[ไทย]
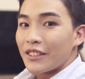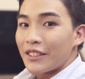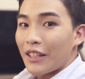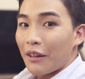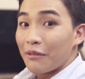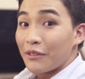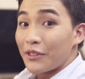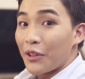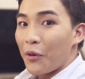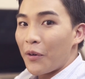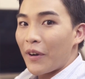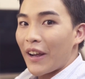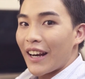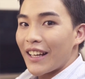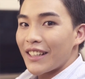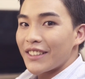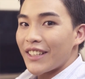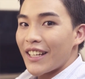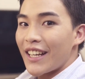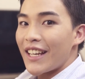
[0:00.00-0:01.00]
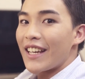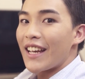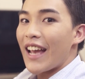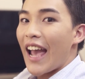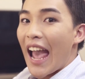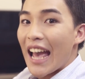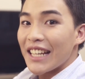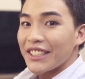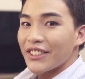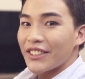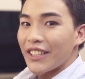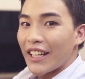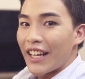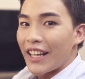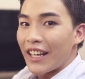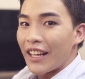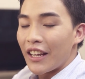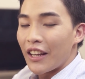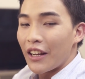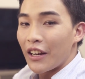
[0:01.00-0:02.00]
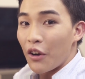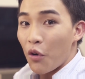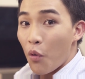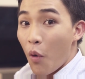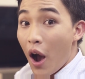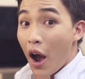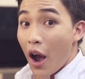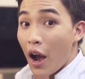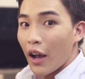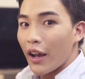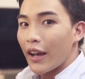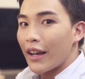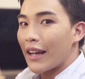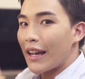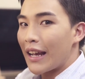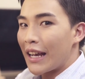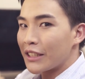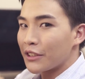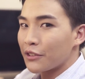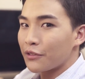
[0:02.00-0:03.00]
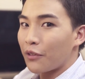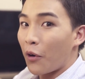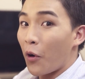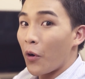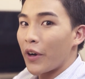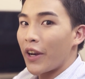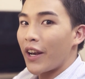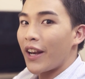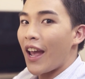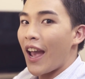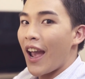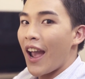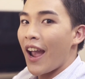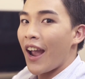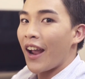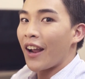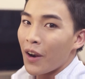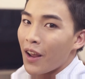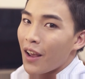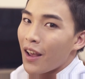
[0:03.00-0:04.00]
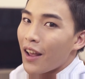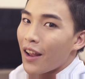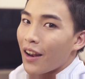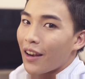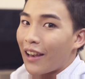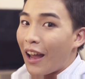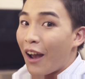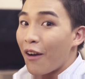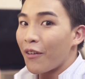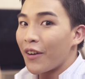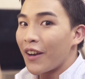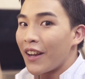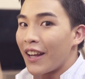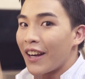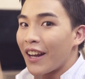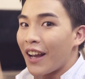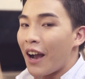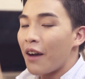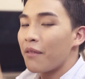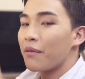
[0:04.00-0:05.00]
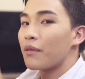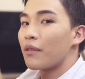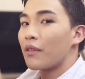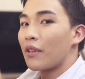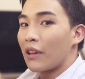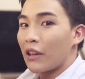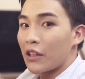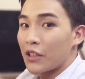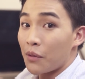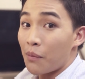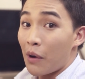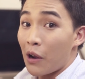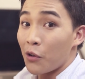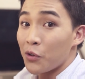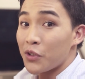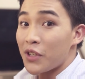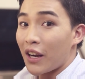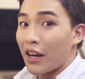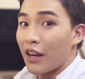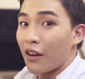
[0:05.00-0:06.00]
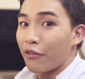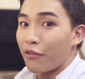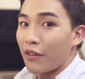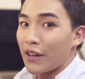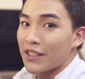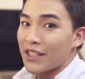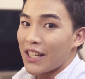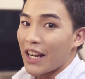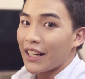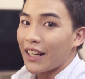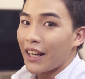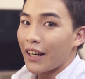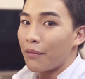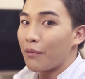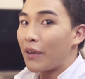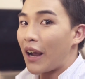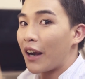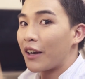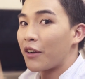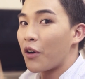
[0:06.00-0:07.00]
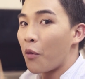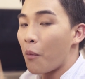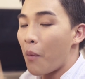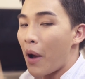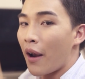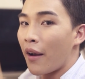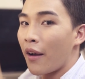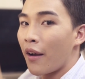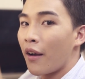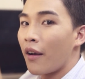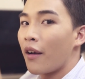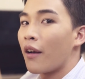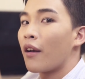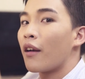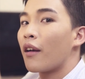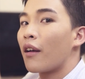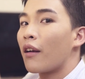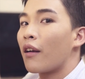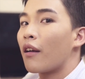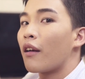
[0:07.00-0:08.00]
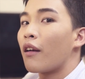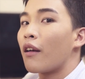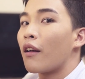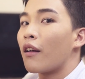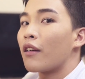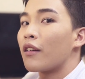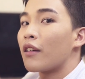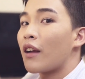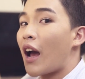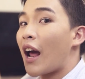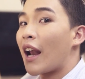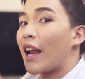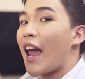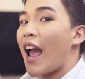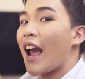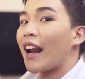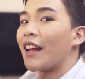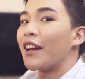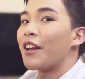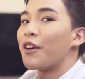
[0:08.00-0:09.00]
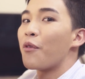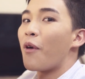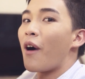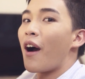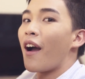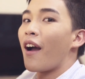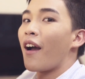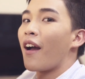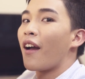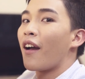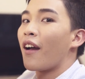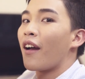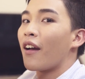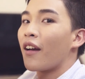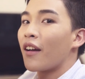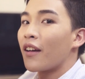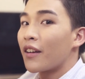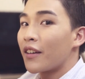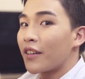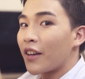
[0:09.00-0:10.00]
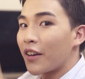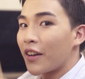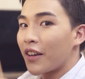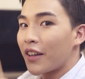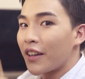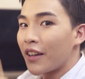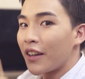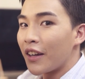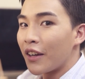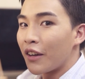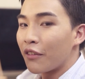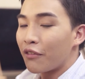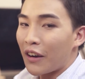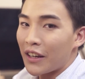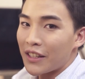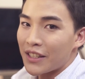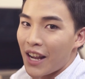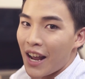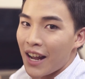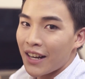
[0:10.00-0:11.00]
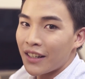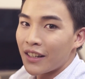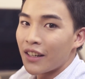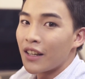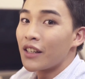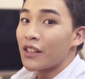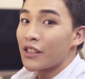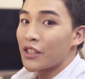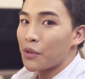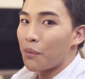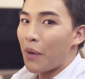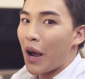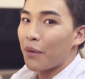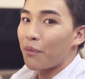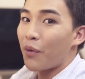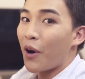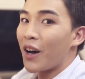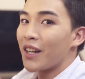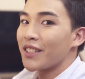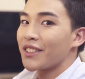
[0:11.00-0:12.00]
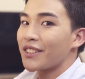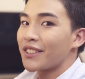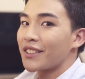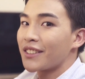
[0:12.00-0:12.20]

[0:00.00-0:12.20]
Samsung Galaxy S4 หรือว่า S4 นั่นเอง และวันนี้นะครับเราจะมารู้จักกับฟังก์ชันการทำงานของมัน อันแรกเลยดีกว่า นั่นก็คือฟังก์ชัน Smart Pause